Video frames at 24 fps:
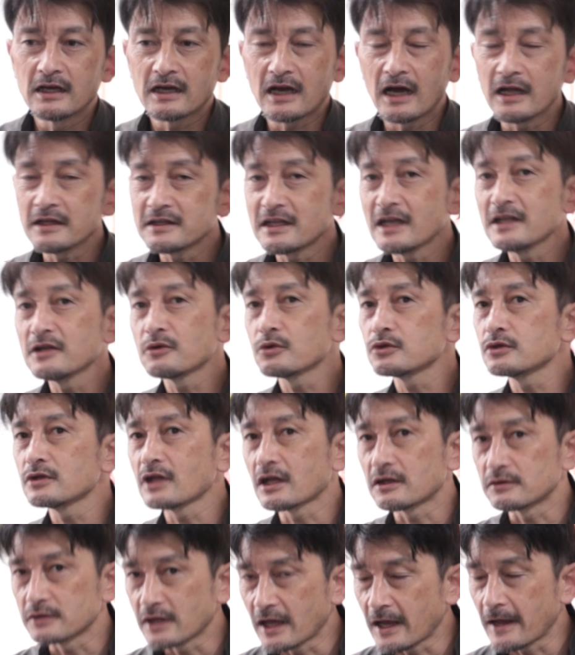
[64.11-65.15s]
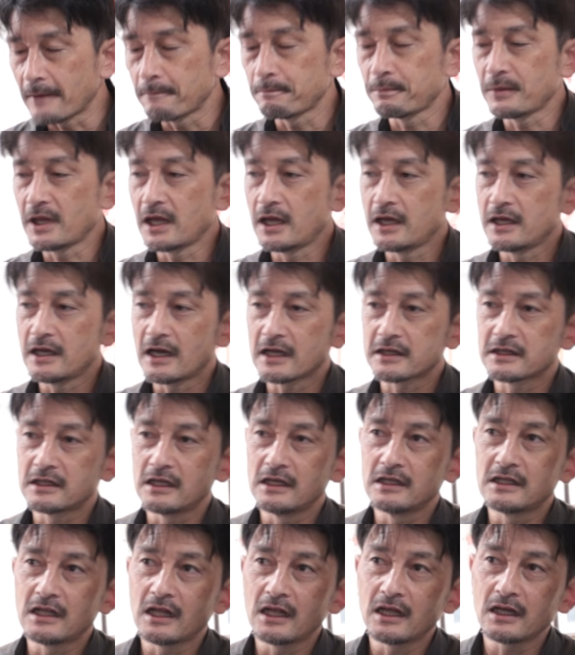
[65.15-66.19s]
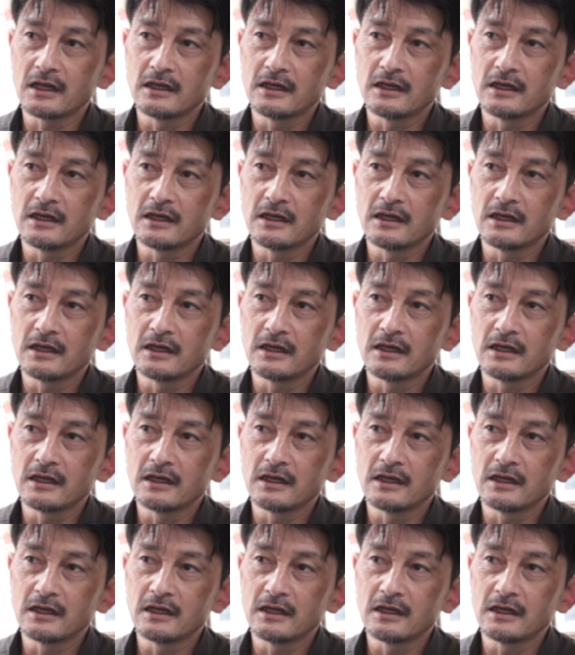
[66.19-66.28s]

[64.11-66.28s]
簡単なことなので、やってい